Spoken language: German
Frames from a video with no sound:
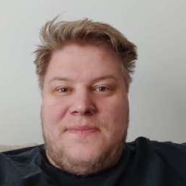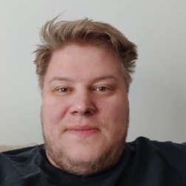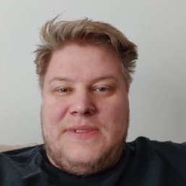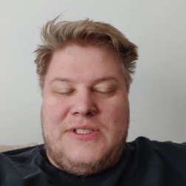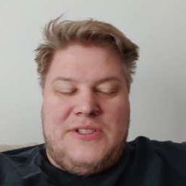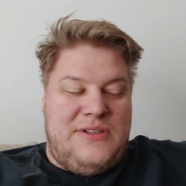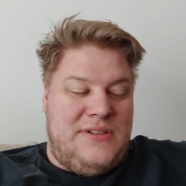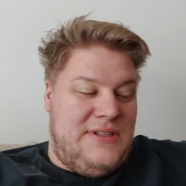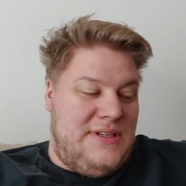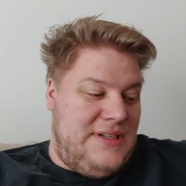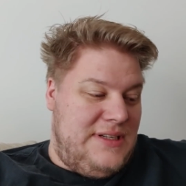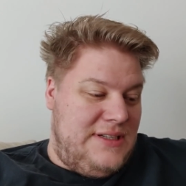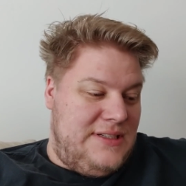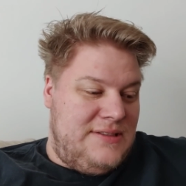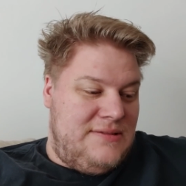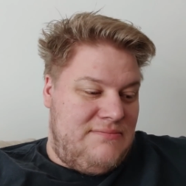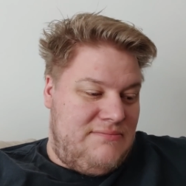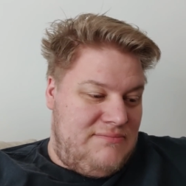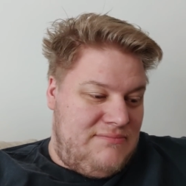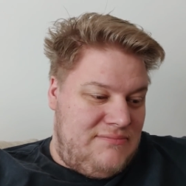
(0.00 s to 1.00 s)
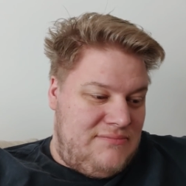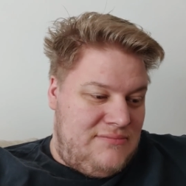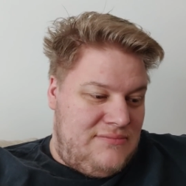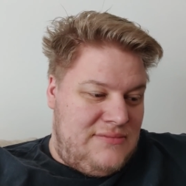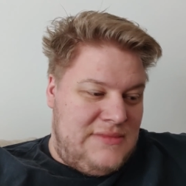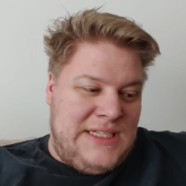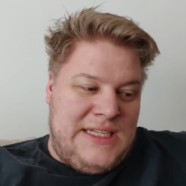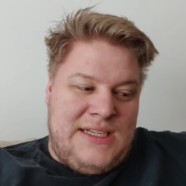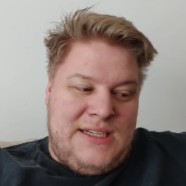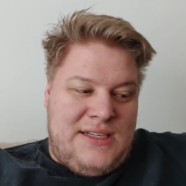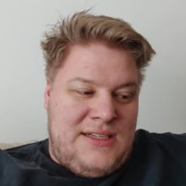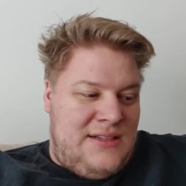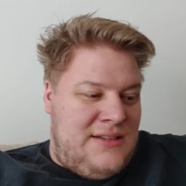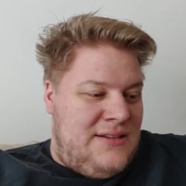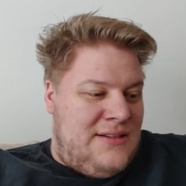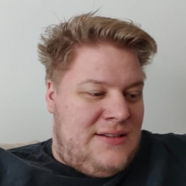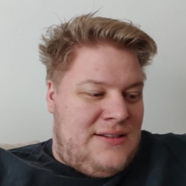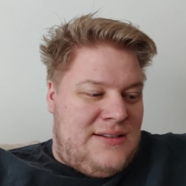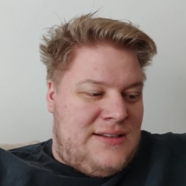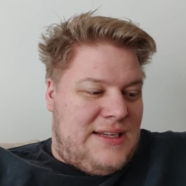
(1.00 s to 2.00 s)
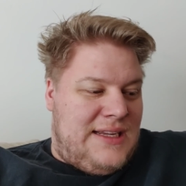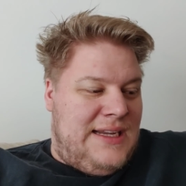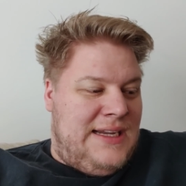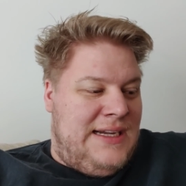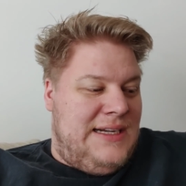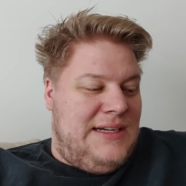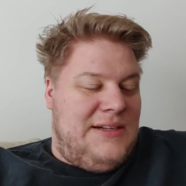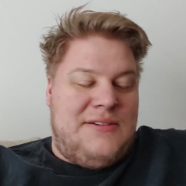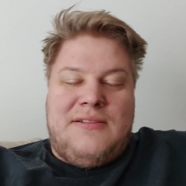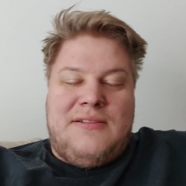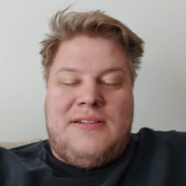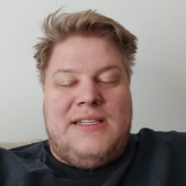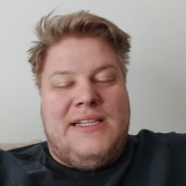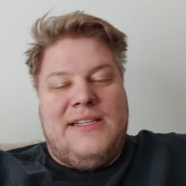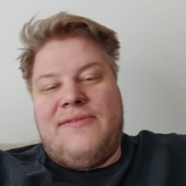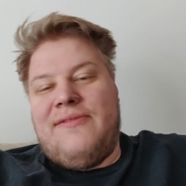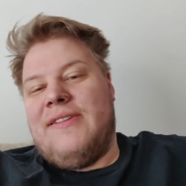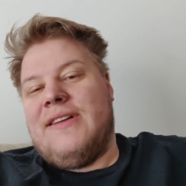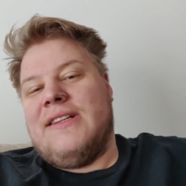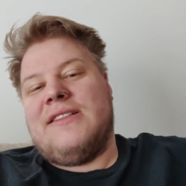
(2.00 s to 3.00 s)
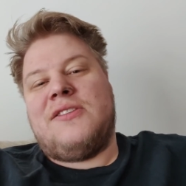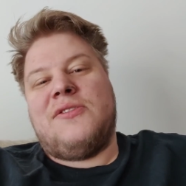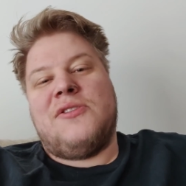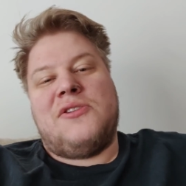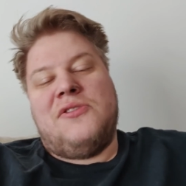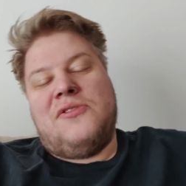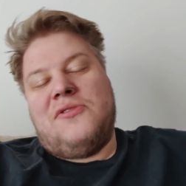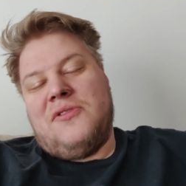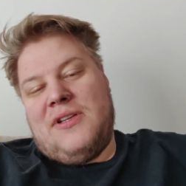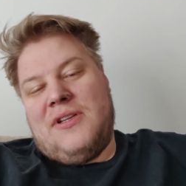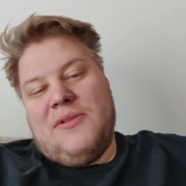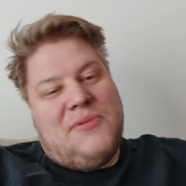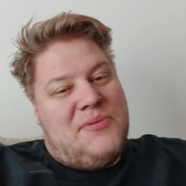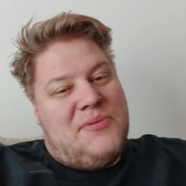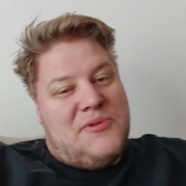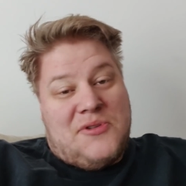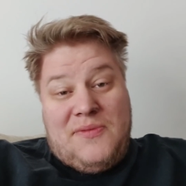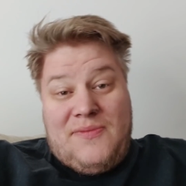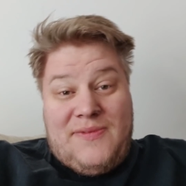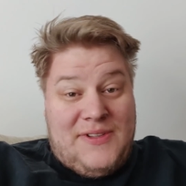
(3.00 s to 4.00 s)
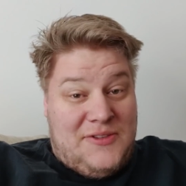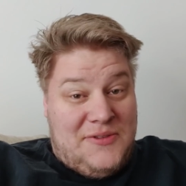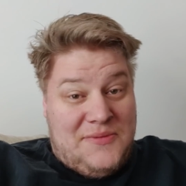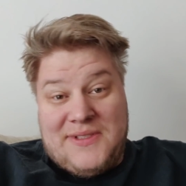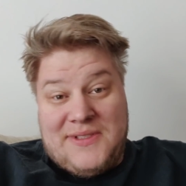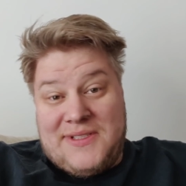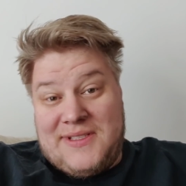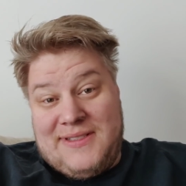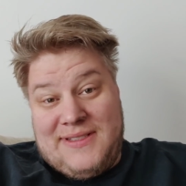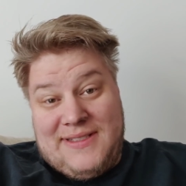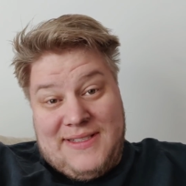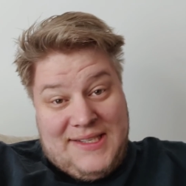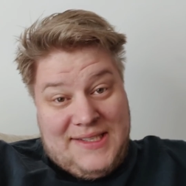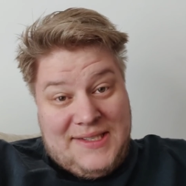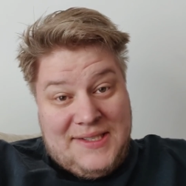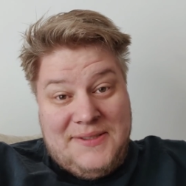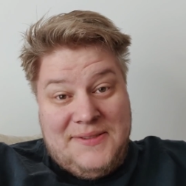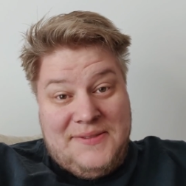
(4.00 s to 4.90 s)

Sondern ja, irgendwann zwischendurch habe ich bestimmt was Dummes gesagt.